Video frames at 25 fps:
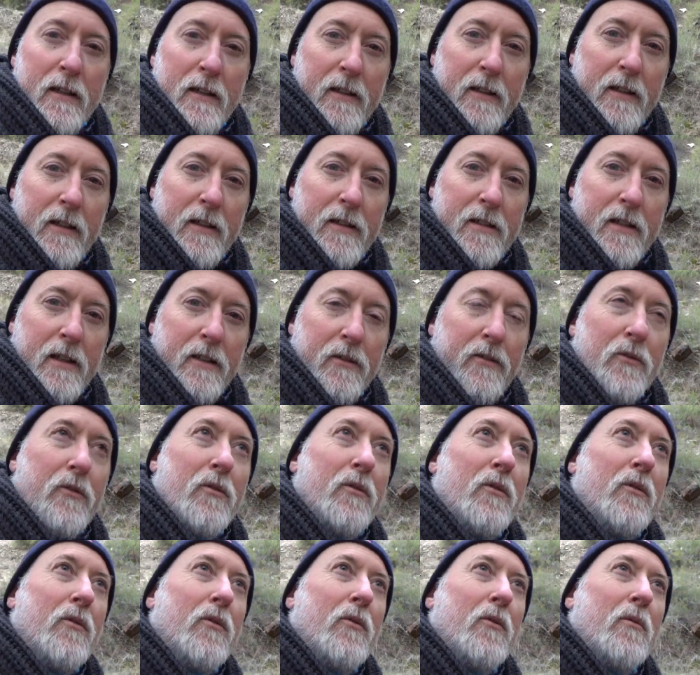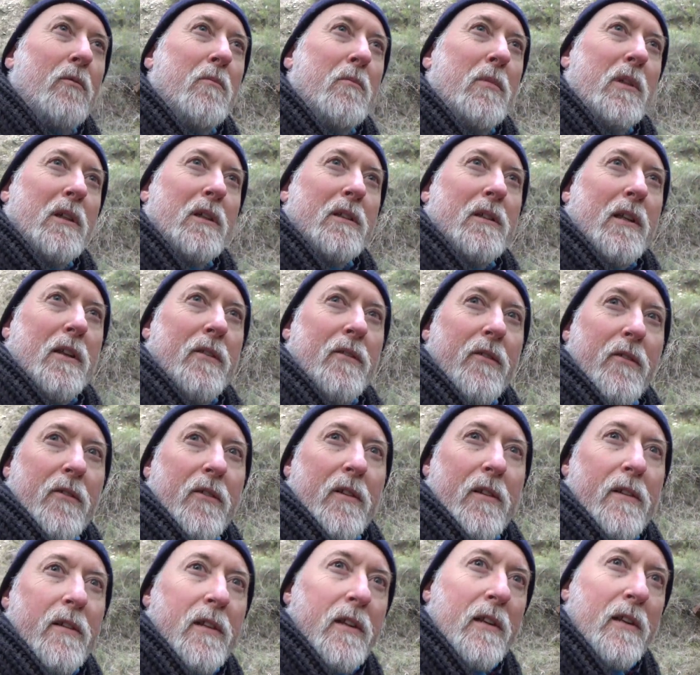y echando un vistazo
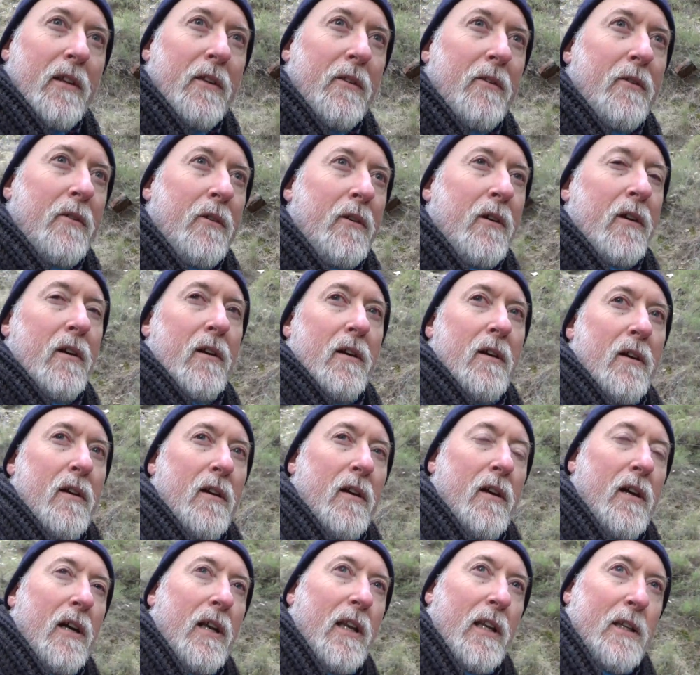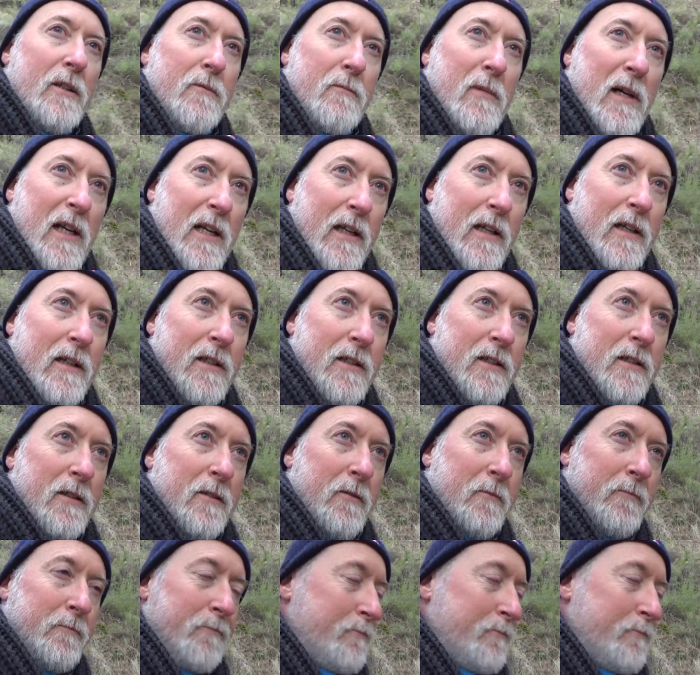detenido a las margas.